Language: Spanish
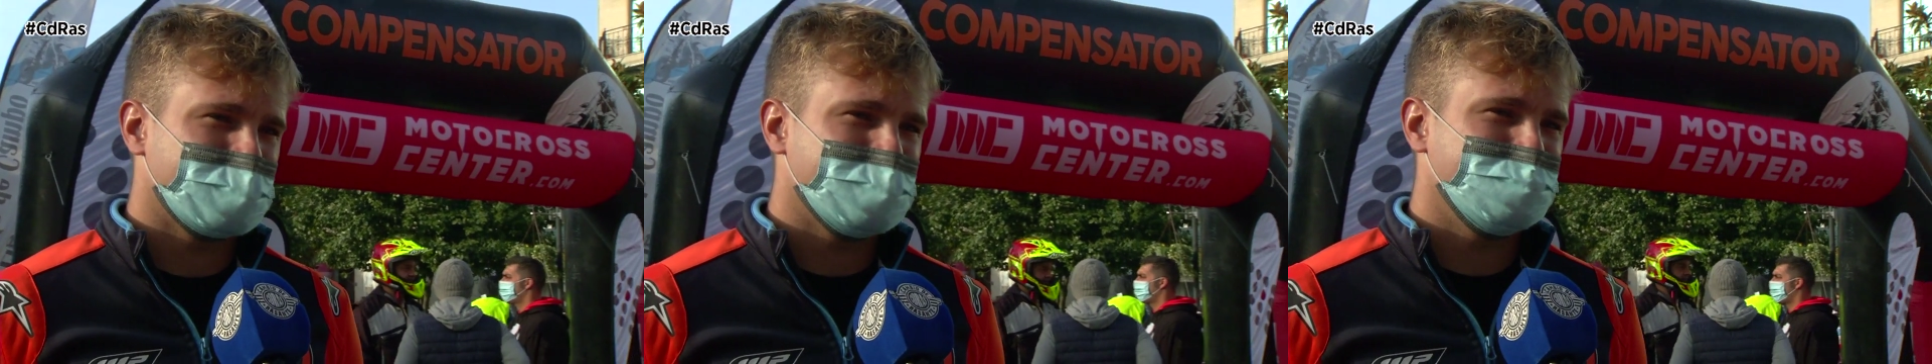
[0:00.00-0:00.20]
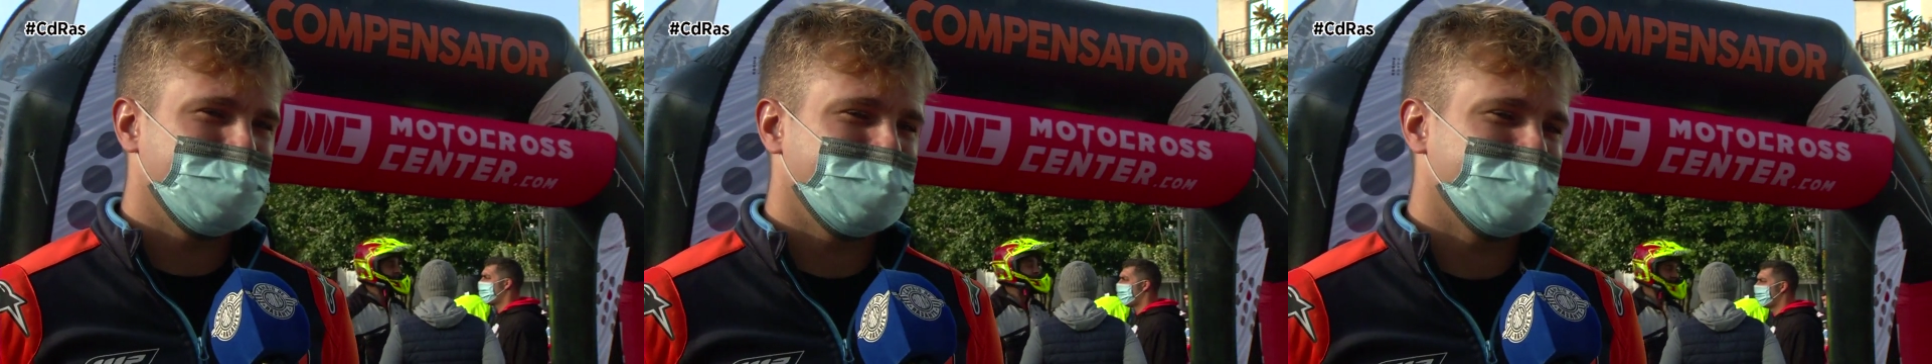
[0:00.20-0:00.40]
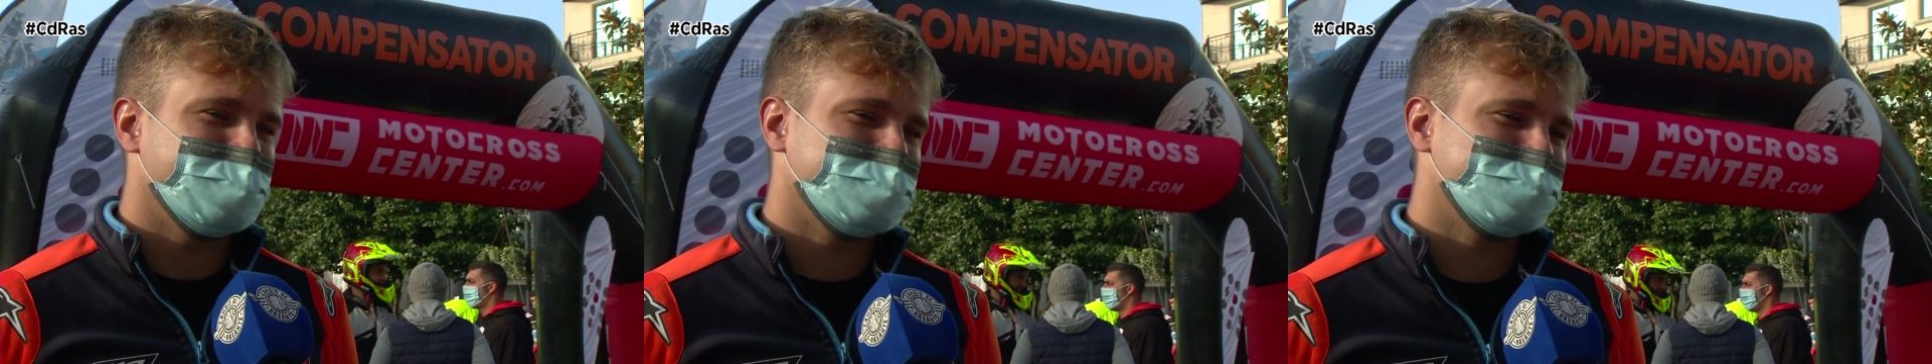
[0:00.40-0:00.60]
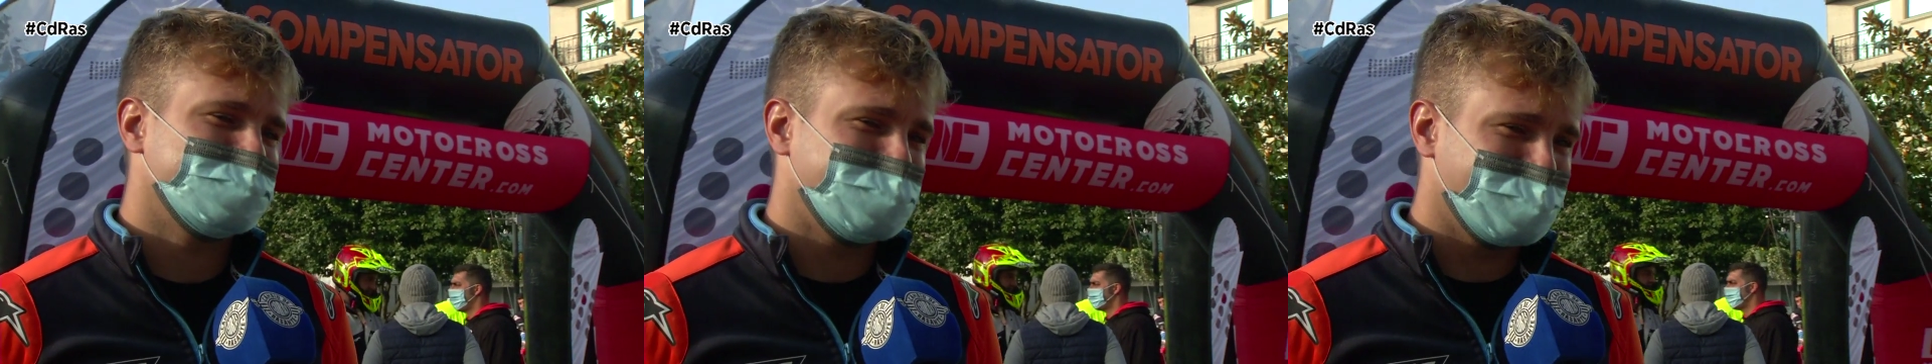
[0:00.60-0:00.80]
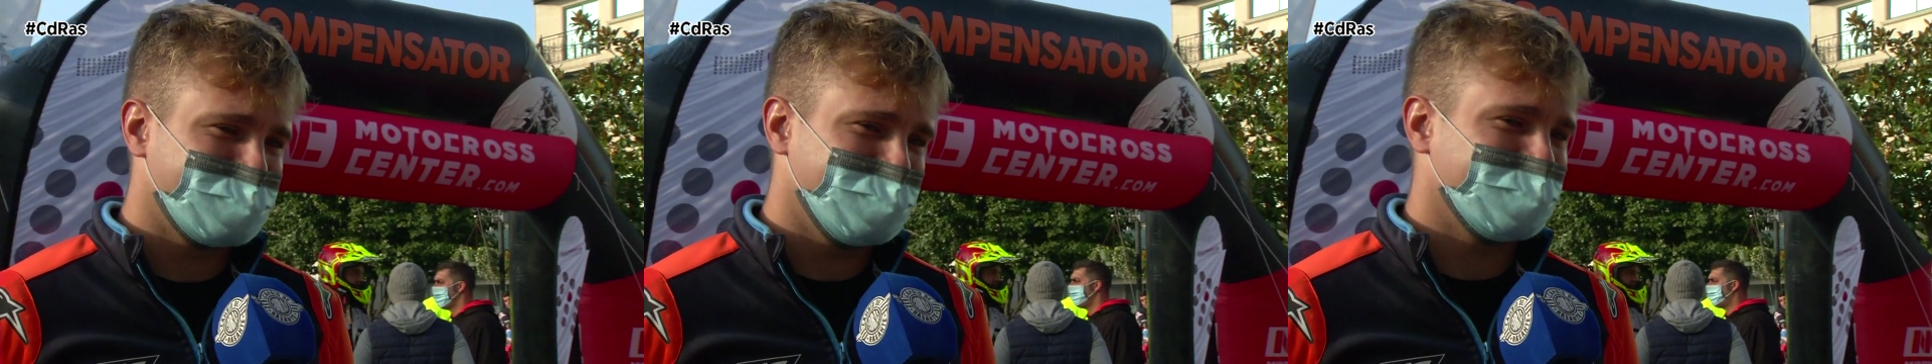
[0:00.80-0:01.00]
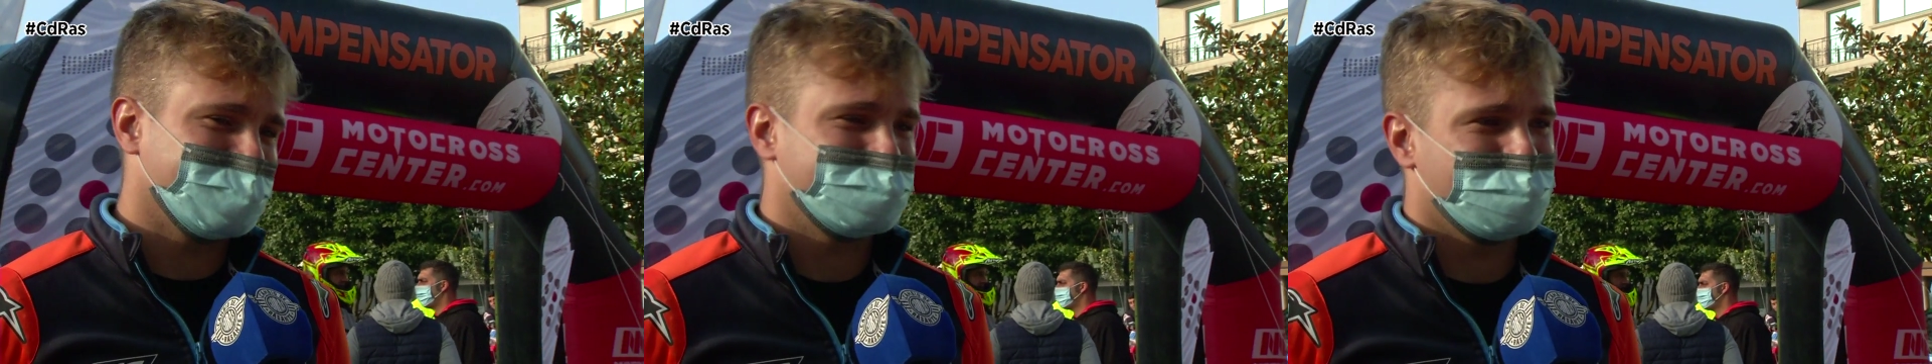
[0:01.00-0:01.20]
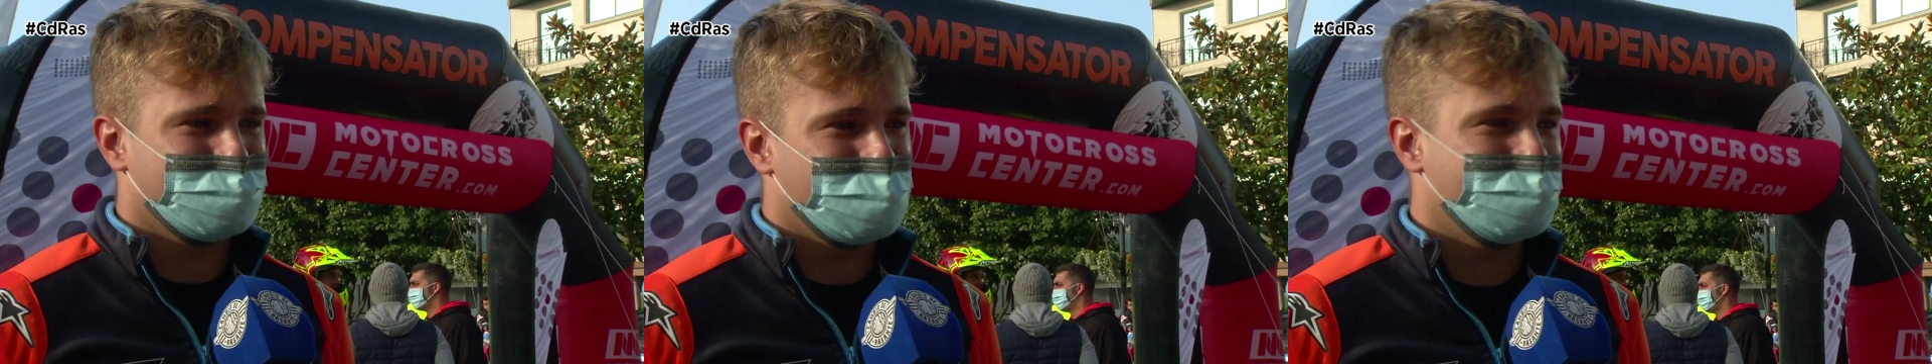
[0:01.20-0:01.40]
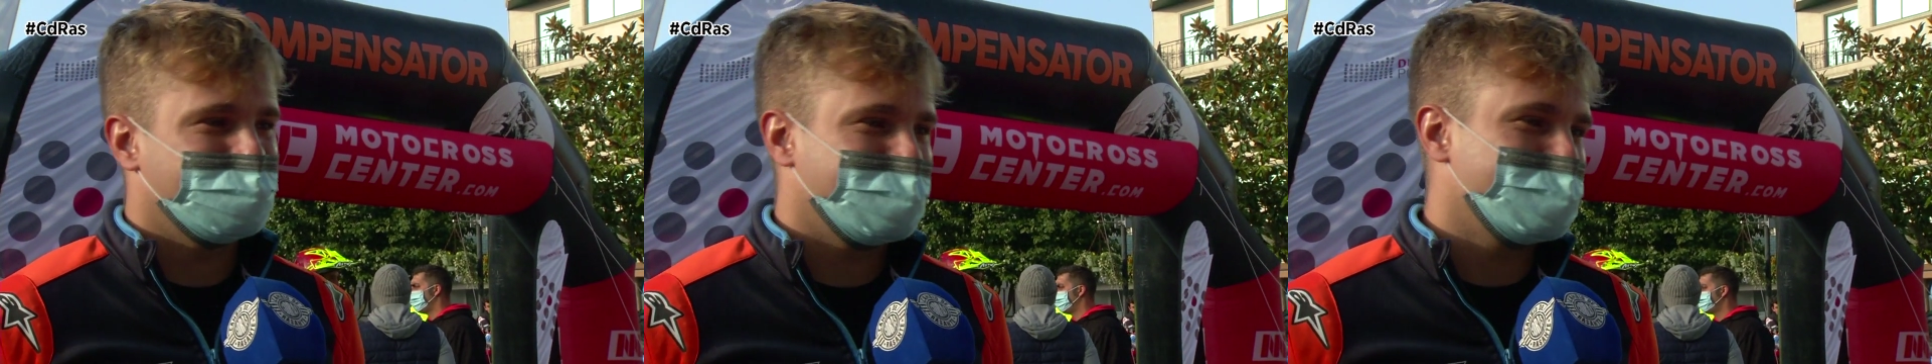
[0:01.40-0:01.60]
rápidas, técnicas
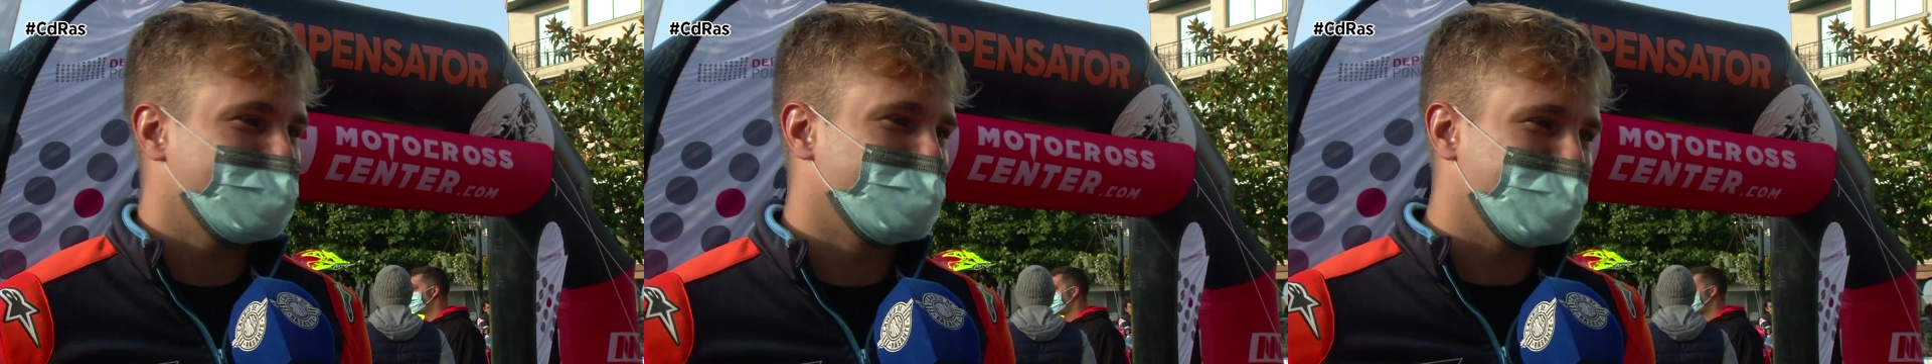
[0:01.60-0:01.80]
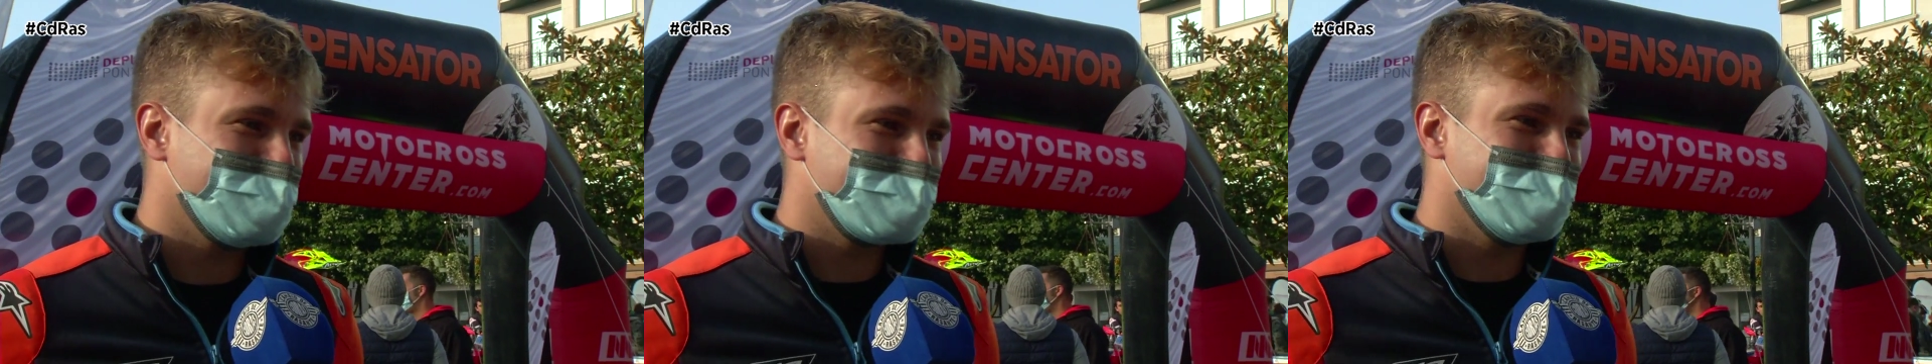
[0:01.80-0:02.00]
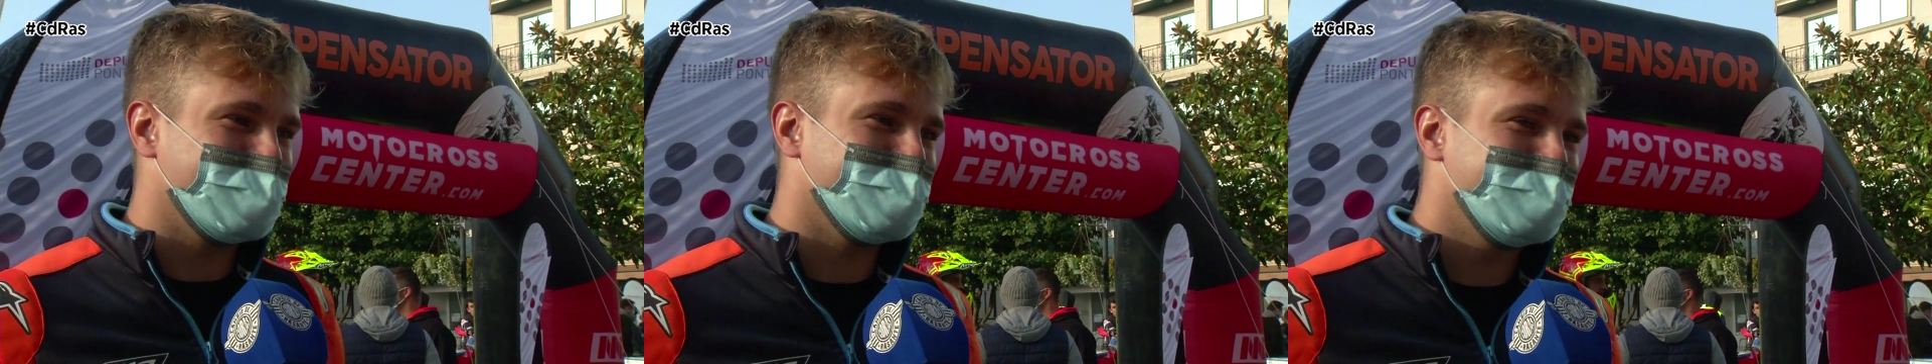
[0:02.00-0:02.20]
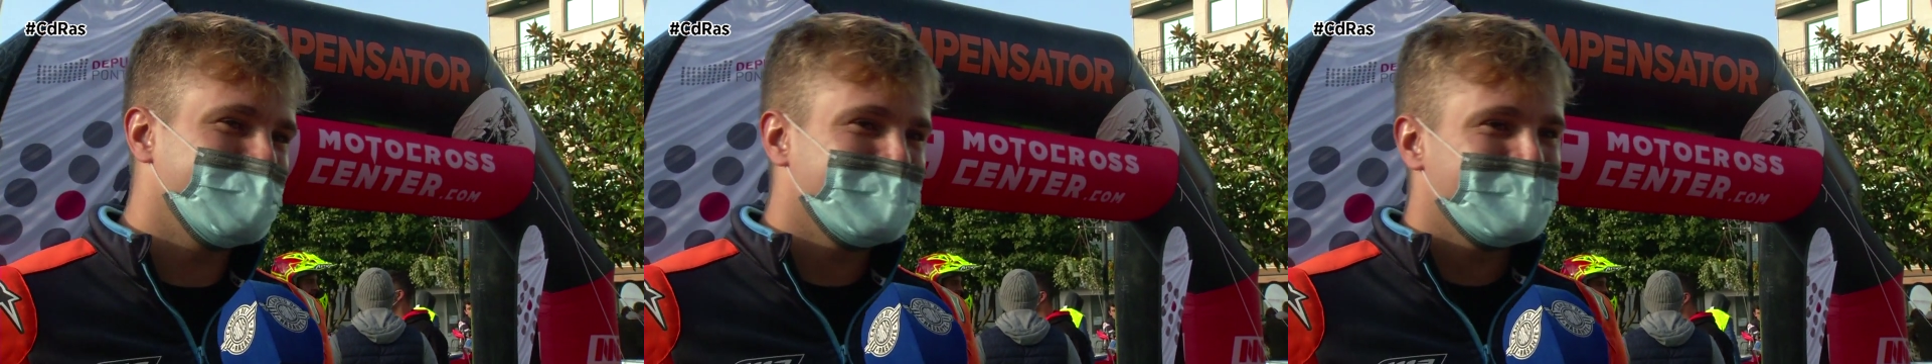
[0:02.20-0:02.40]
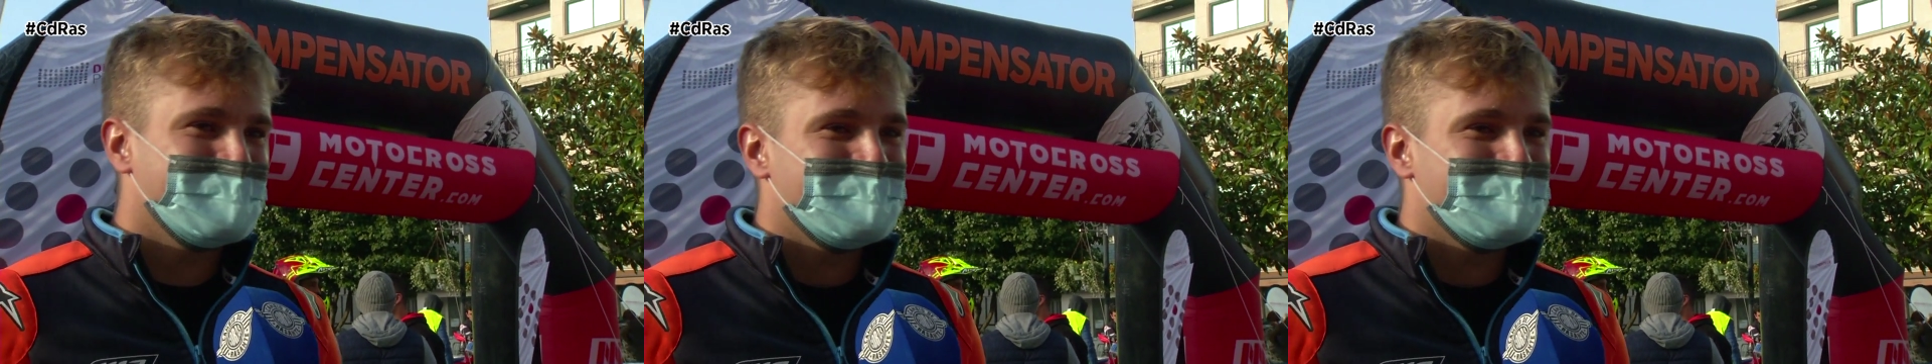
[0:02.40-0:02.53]
también, tienen un poco,